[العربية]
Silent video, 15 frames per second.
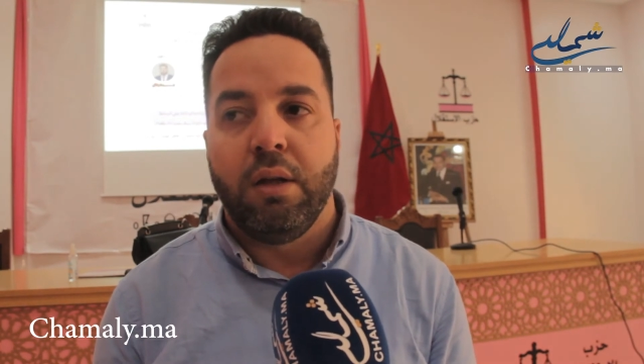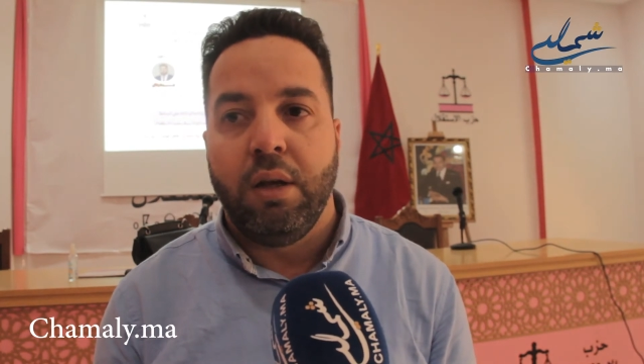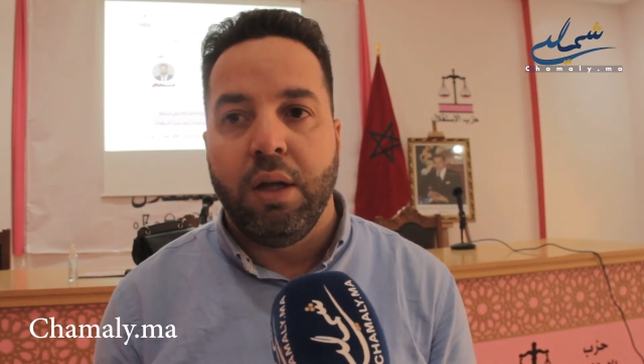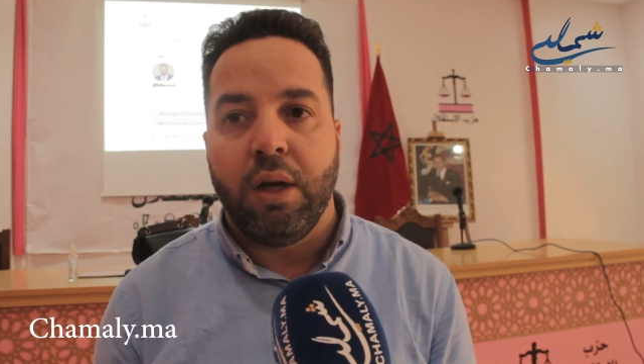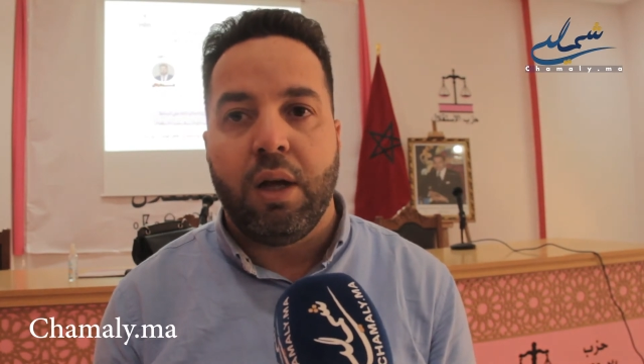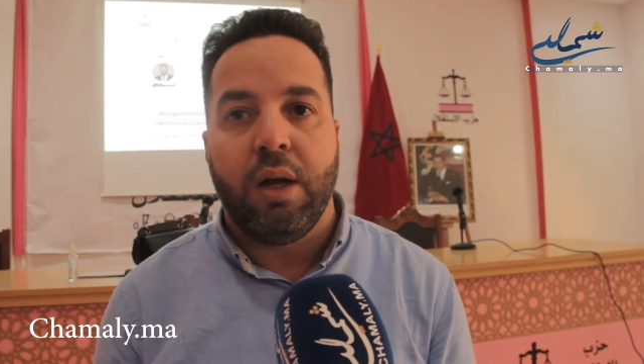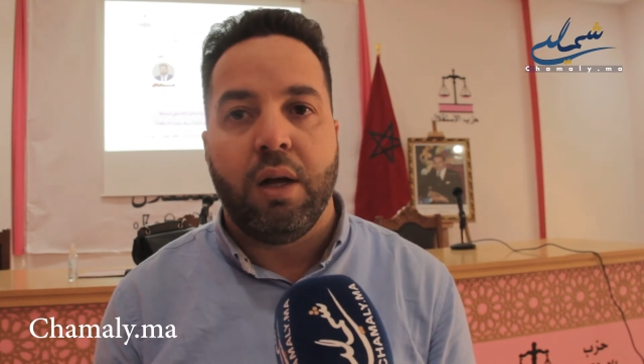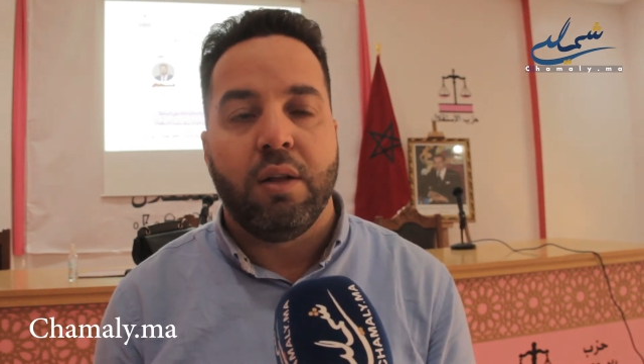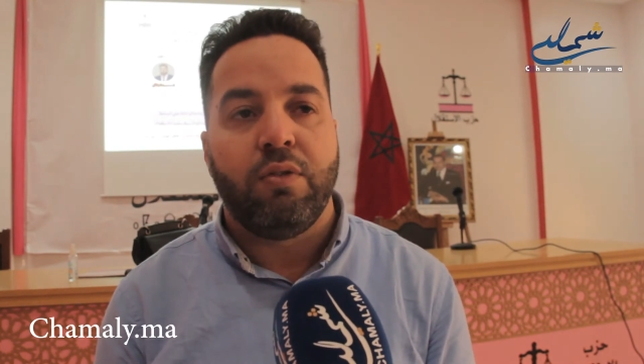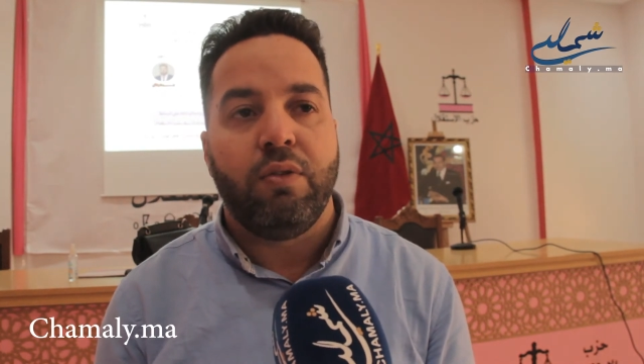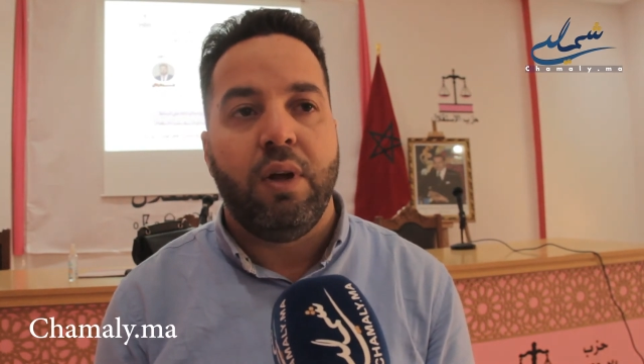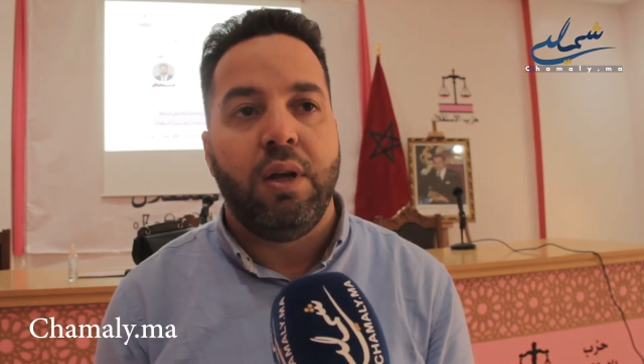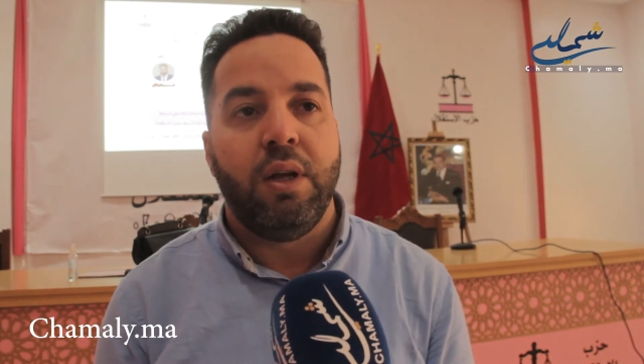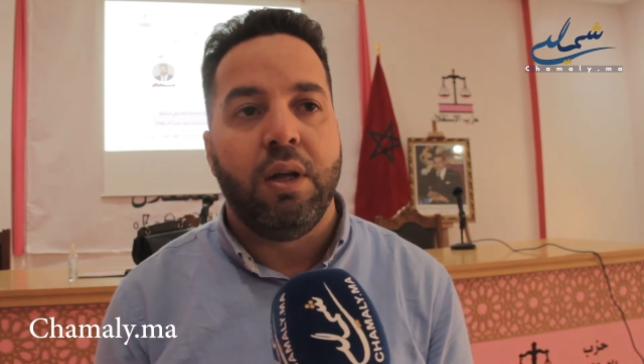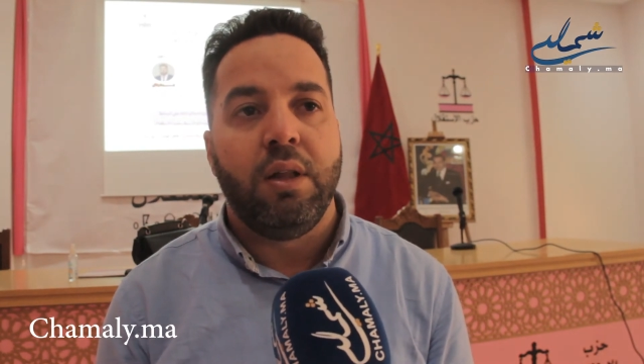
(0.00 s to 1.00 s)
لقاءات
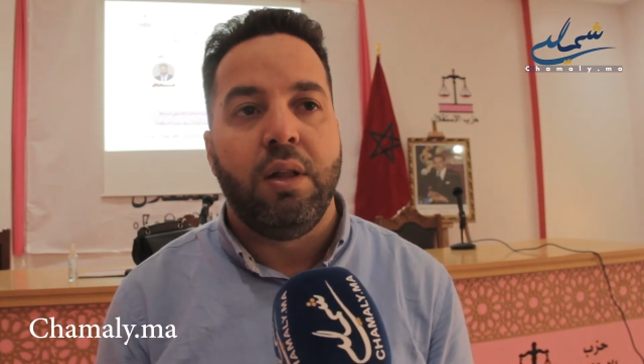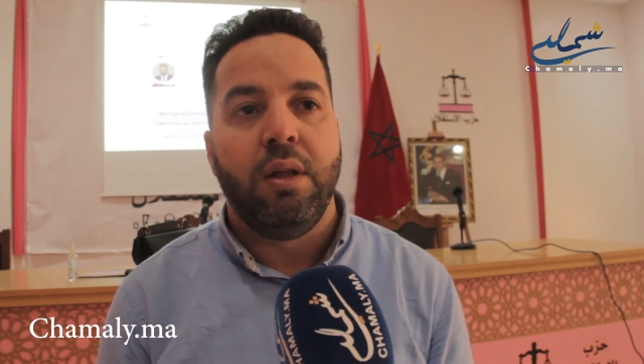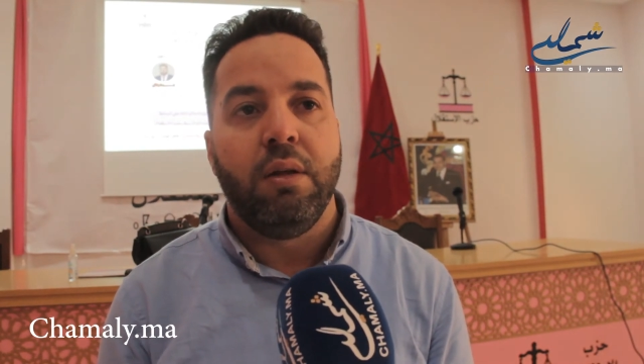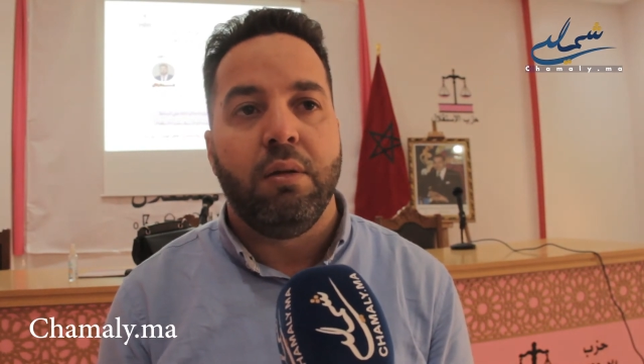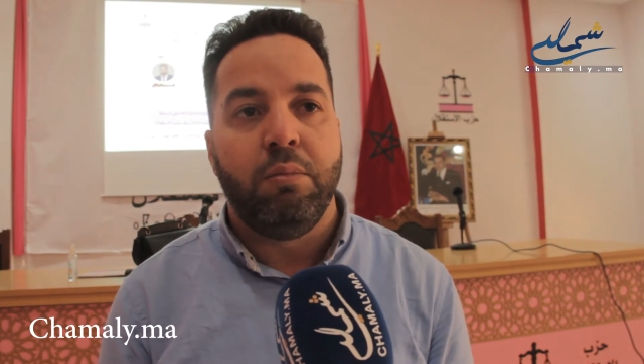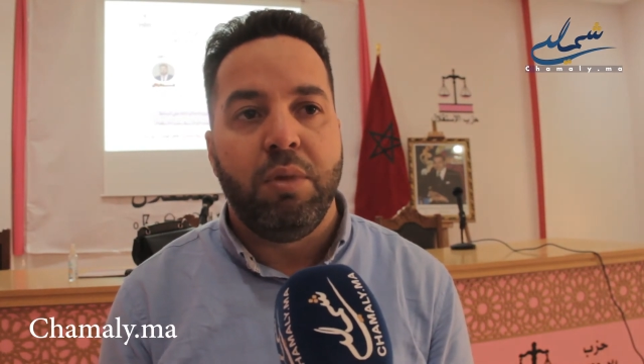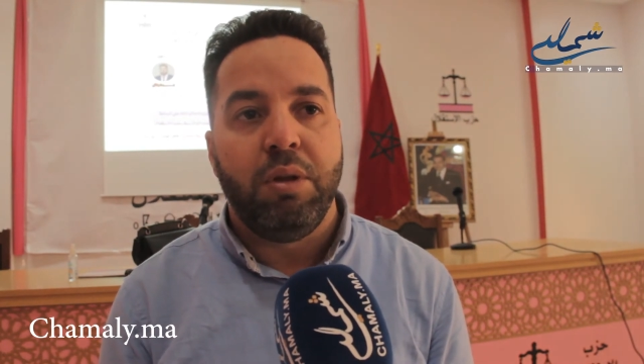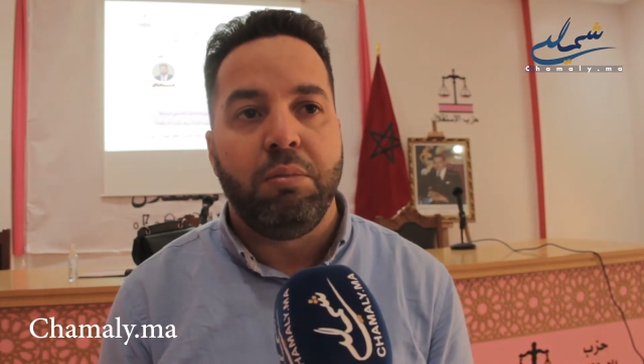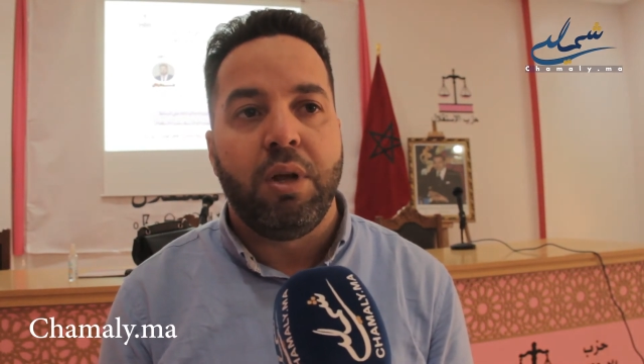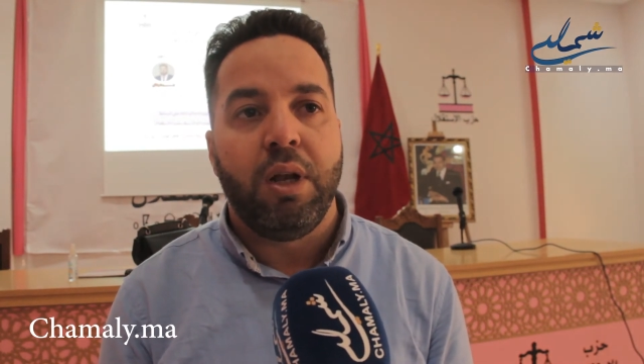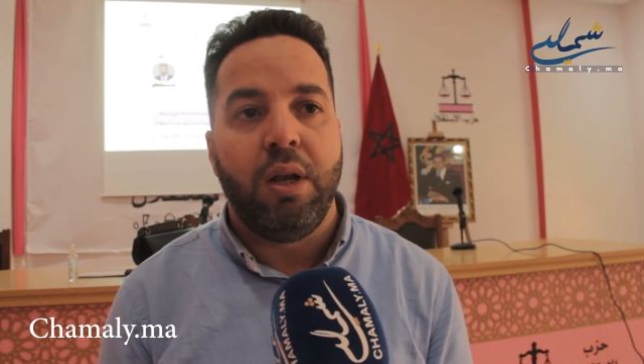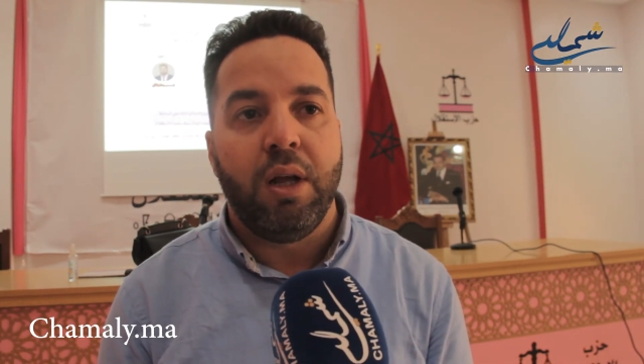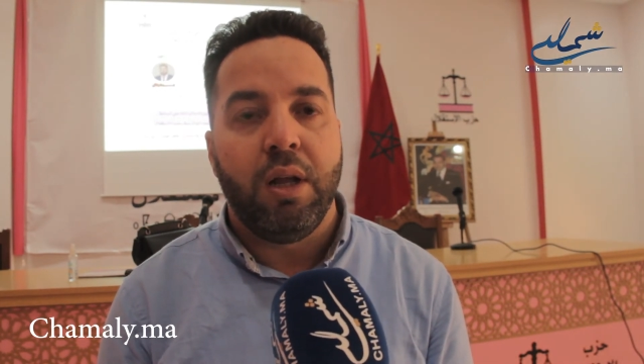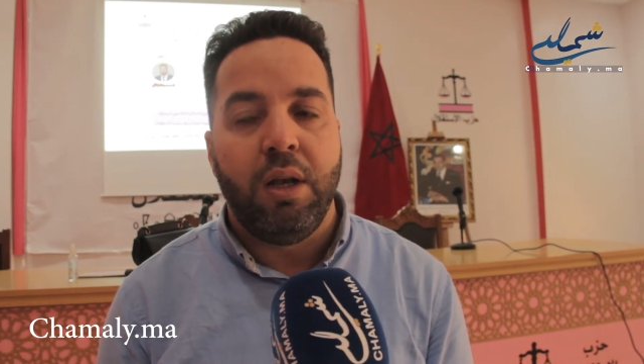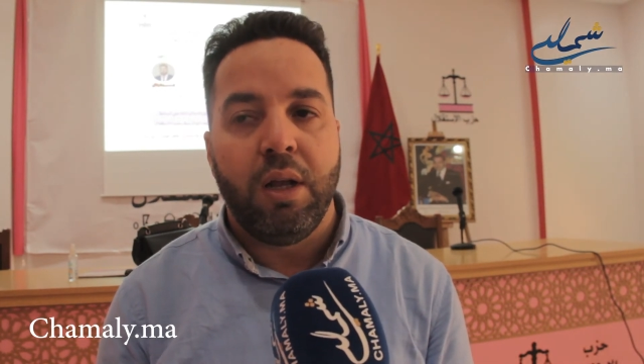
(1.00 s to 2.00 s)
بحال هذه ما يمكن
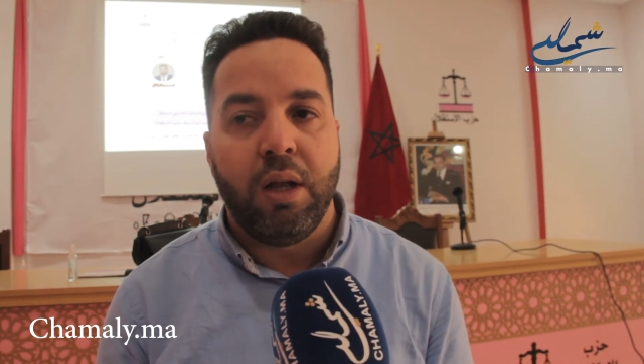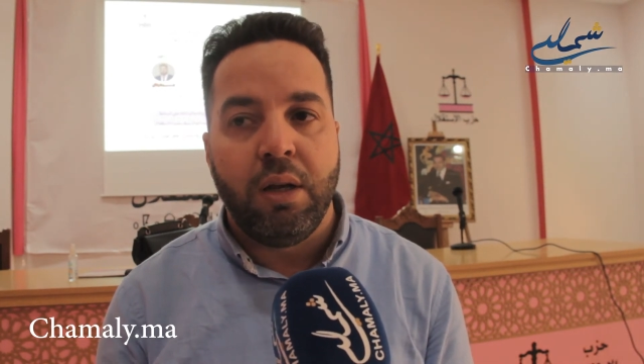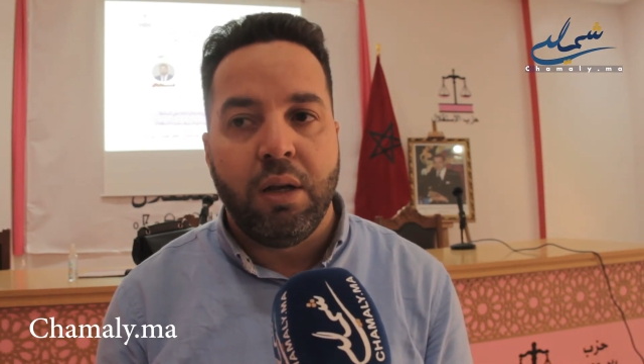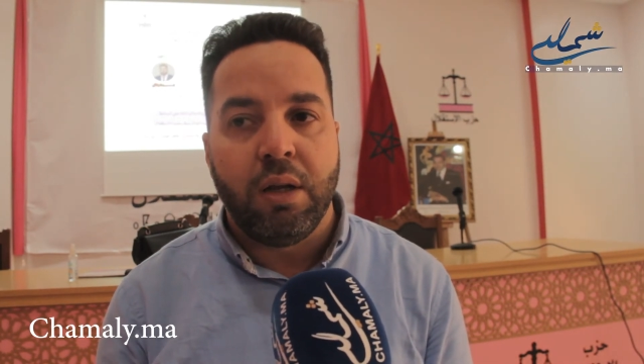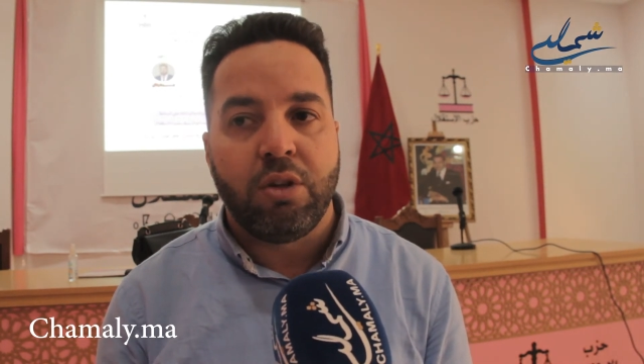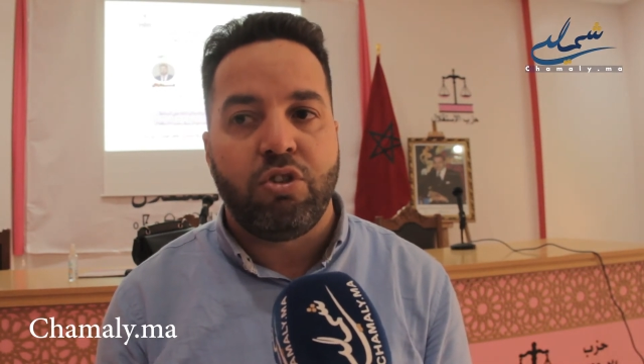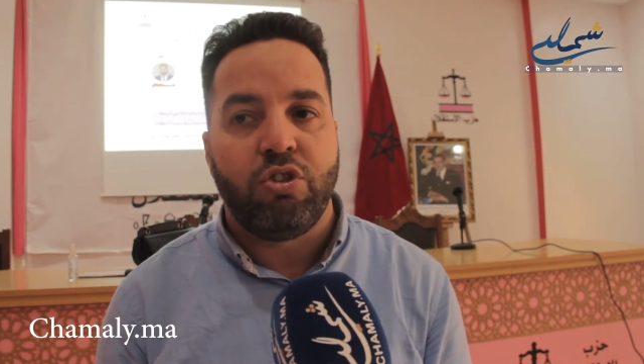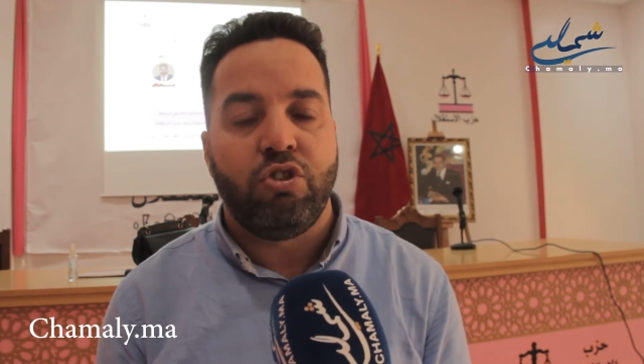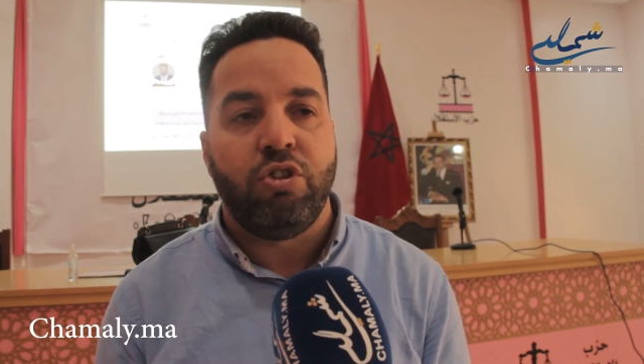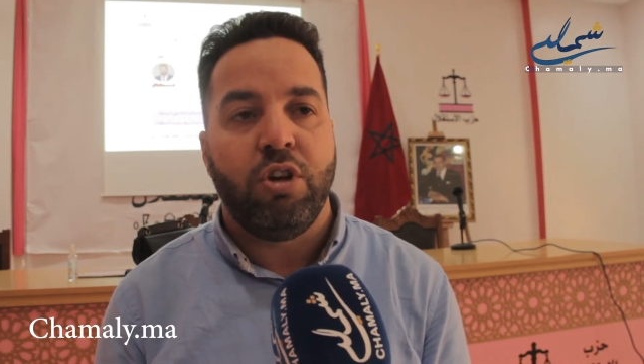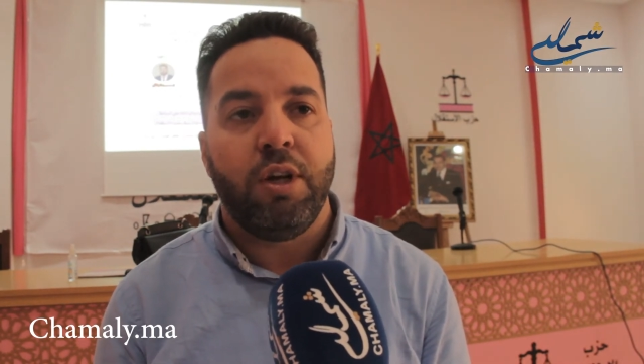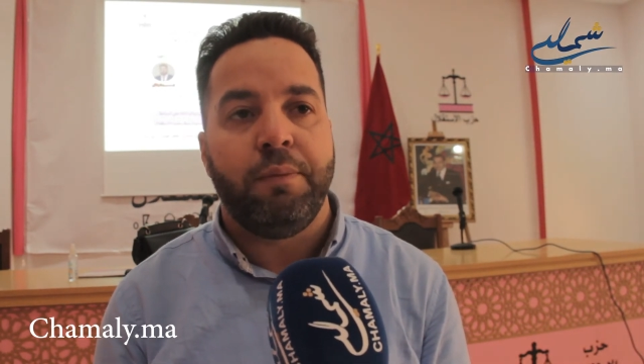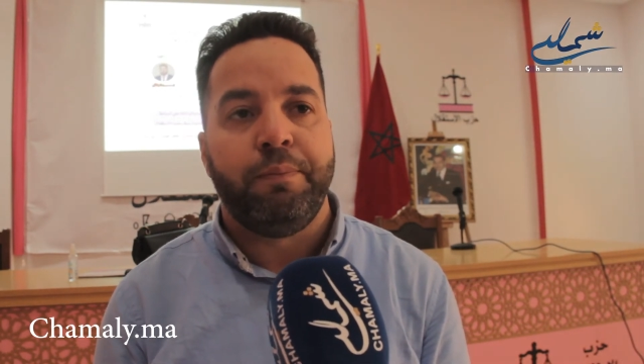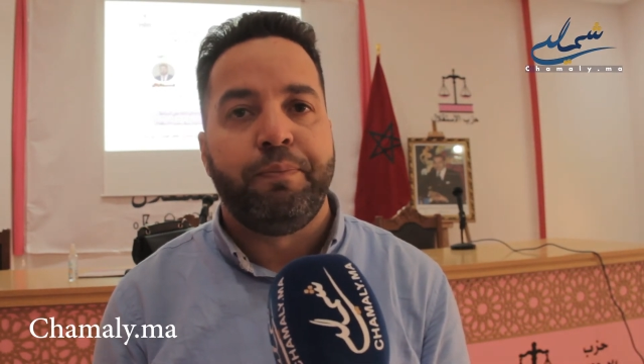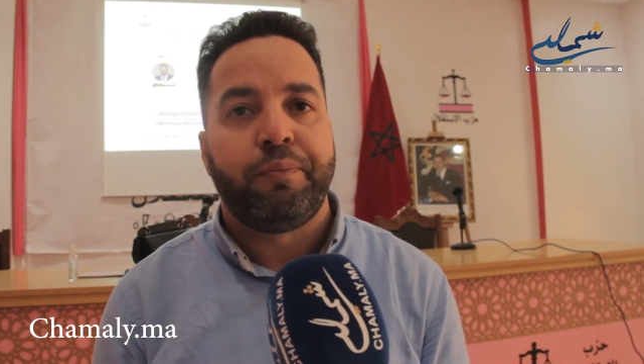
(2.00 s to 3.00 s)
الا انها
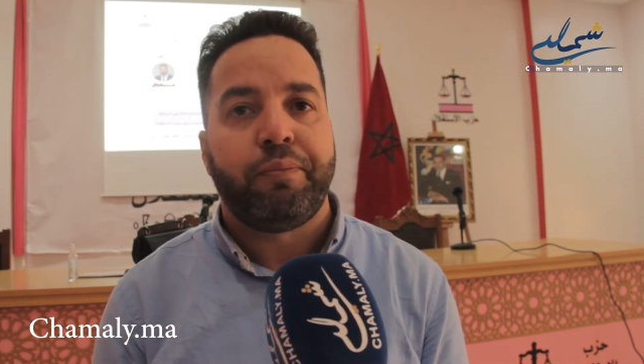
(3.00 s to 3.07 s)
تشجع